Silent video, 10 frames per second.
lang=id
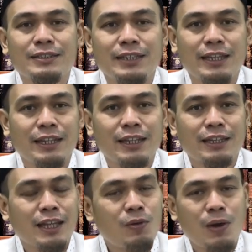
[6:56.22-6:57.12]
saya
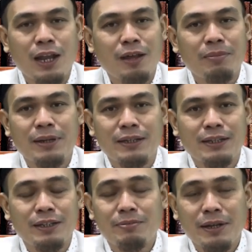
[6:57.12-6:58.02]
tidak tahu
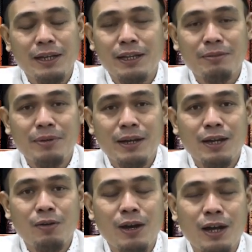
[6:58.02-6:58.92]
alamat di mana
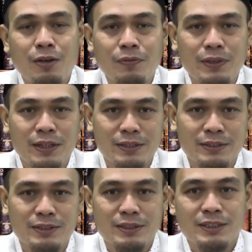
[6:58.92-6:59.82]
lembaga wakafnya.
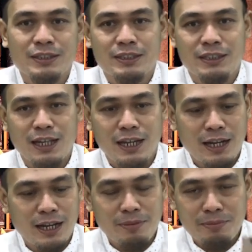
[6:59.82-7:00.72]

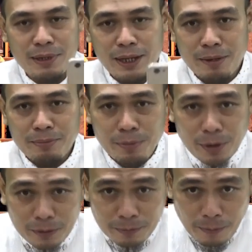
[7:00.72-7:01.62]
Silakan ambil
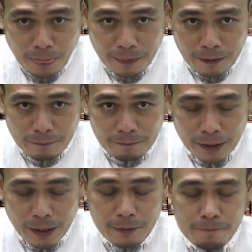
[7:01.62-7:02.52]
handphone,
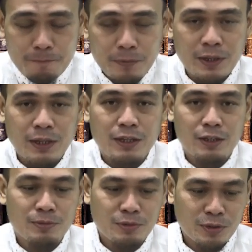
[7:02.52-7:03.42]
ya.
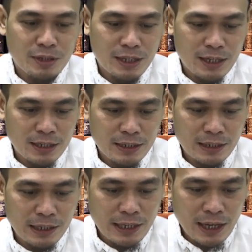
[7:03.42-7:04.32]
Kemudian